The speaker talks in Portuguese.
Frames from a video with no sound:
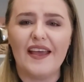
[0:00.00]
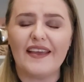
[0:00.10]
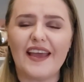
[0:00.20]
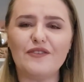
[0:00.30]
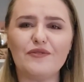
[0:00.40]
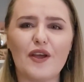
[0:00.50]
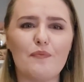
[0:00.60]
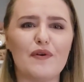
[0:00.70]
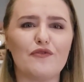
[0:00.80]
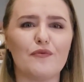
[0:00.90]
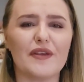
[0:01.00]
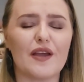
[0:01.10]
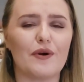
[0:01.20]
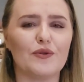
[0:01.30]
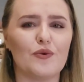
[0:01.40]
Quem não tem um perfume
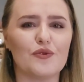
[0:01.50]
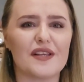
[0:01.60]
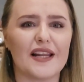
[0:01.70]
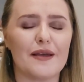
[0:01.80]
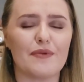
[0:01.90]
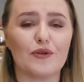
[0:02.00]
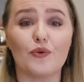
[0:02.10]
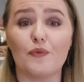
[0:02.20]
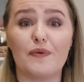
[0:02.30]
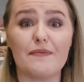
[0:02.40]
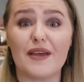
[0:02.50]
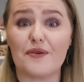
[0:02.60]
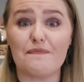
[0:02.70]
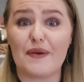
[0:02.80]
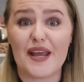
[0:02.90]
que quando usa lembra do
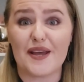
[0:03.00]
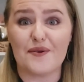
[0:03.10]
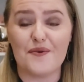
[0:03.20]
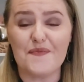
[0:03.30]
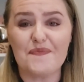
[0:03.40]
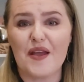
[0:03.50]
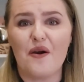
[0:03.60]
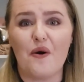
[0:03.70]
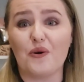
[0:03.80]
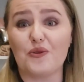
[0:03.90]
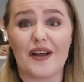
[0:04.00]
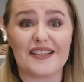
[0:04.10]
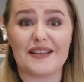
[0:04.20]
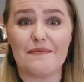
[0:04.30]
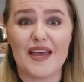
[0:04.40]
primeiro emprego, ou do
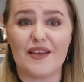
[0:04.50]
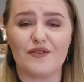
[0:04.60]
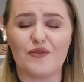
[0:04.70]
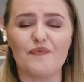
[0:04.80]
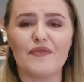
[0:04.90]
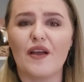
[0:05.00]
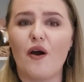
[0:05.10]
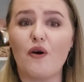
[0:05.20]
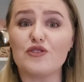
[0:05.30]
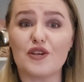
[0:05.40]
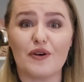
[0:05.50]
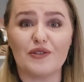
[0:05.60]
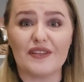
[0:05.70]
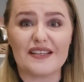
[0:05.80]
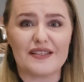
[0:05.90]
casamento, ou de
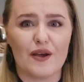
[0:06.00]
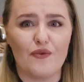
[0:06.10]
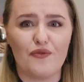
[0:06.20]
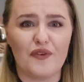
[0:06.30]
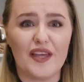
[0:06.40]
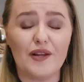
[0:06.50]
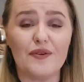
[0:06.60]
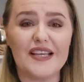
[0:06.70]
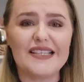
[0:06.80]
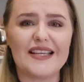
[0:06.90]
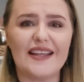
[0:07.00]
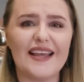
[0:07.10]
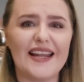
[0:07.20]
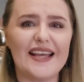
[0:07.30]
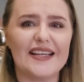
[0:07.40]
quando nasceu o filho e sente
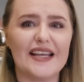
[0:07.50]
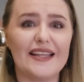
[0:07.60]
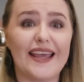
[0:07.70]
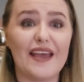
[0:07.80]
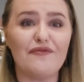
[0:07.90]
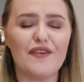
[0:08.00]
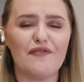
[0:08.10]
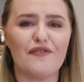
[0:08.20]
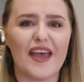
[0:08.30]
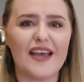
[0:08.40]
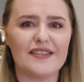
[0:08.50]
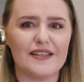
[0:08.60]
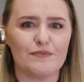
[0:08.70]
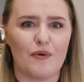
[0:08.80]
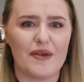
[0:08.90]
a alegria de reviver
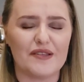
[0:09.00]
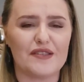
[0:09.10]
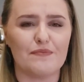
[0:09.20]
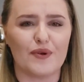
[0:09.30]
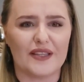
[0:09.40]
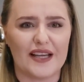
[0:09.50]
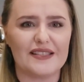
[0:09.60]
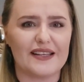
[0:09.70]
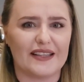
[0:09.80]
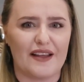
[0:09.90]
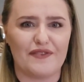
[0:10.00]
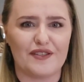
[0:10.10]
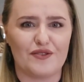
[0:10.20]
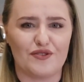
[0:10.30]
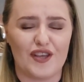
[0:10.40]
esses momentos importantes
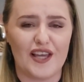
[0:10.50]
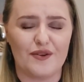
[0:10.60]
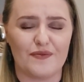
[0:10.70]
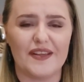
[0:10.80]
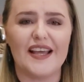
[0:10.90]
através do cheiro?